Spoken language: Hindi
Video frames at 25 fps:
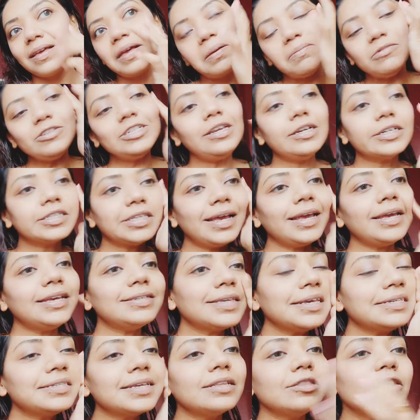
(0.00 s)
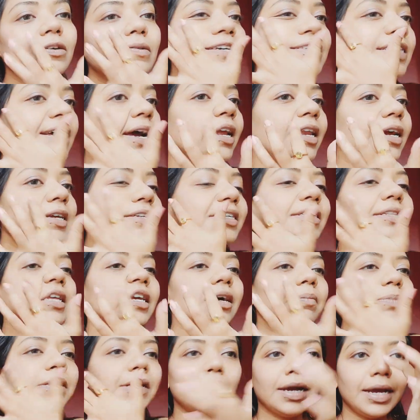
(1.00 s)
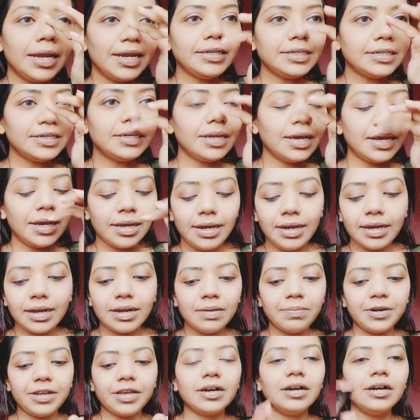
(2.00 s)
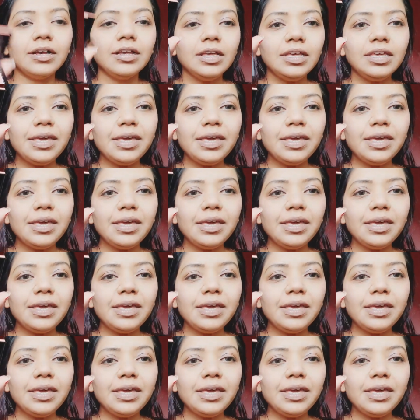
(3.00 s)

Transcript: मुझे लगता है इसके साथ थोड़ा सा हाईलाइटिंग देना पड़ेगा हाईलाइटर लगाना पड़ेगा